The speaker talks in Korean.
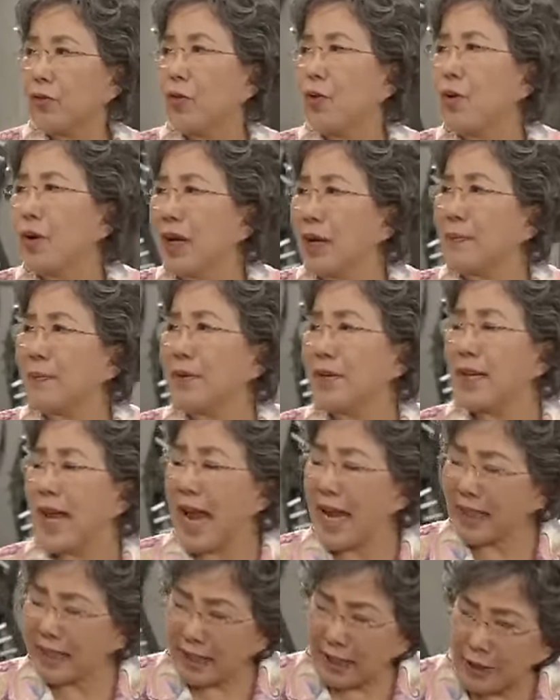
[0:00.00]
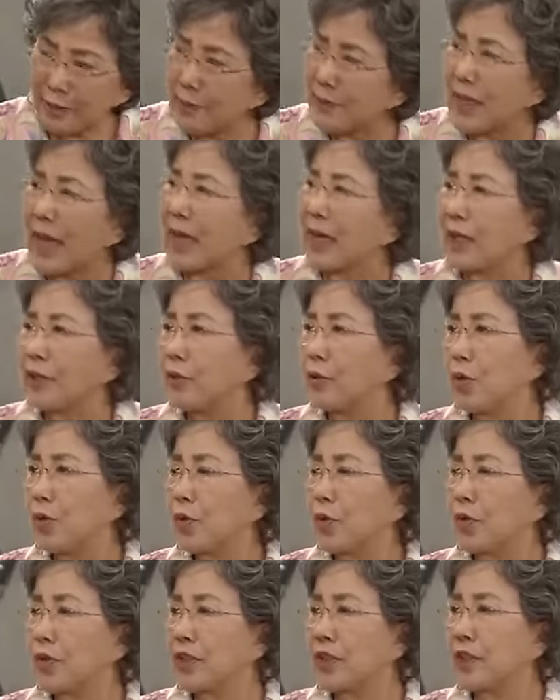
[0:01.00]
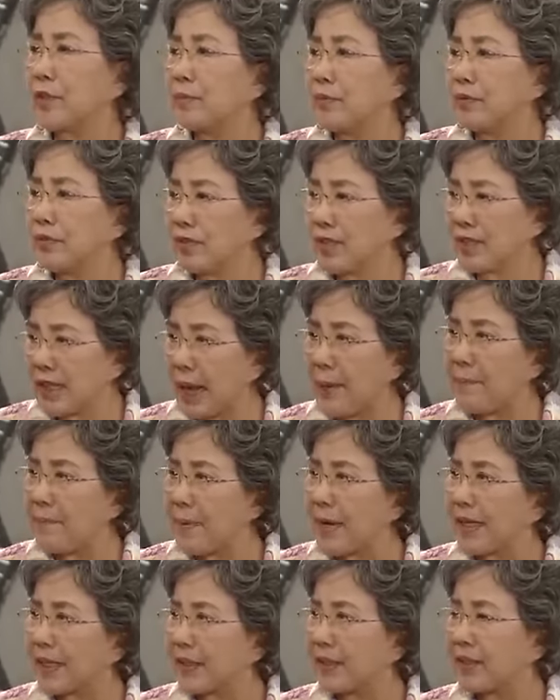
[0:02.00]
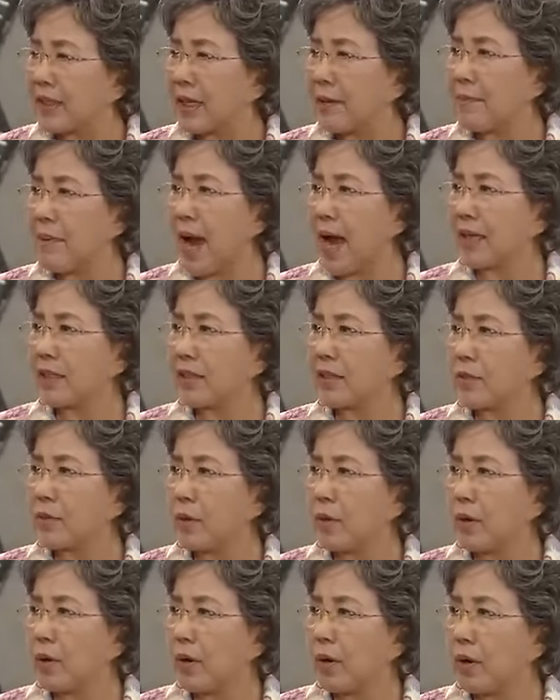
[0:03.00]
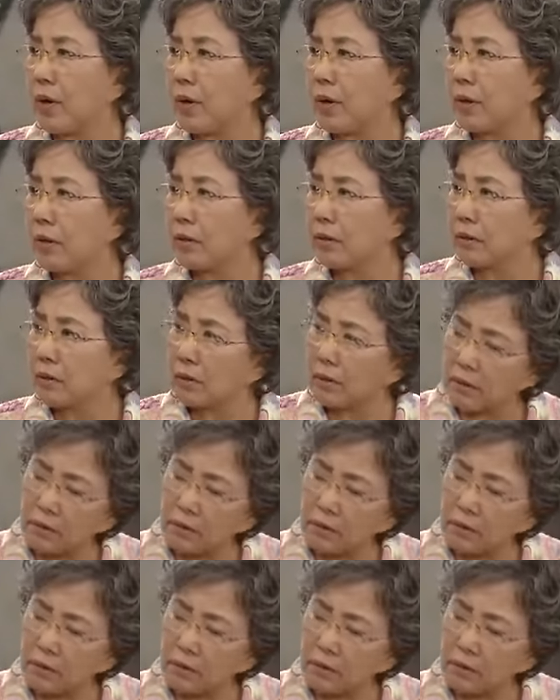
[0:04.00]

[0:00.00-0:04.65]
들어오려면 맨큼 따라 들어올 것이지 무슨 참말이 그렇게 많은 거.